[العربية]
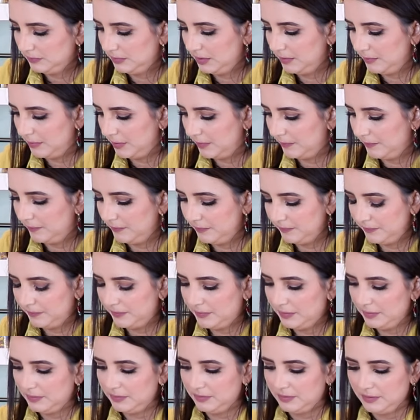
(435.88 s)
تمام
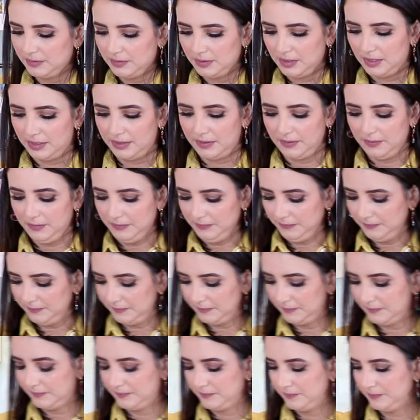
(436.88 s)
هاي ها
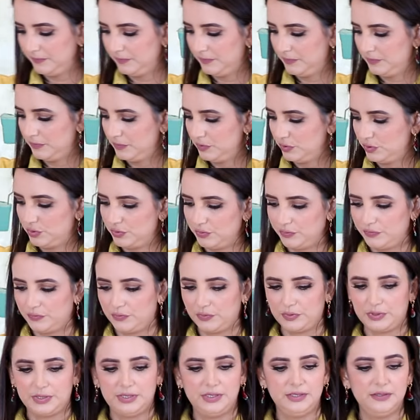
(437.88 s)

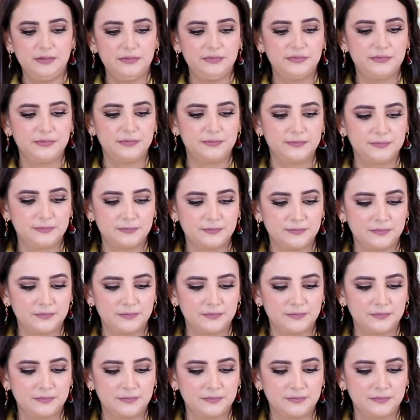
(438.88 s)
شوفوا كيف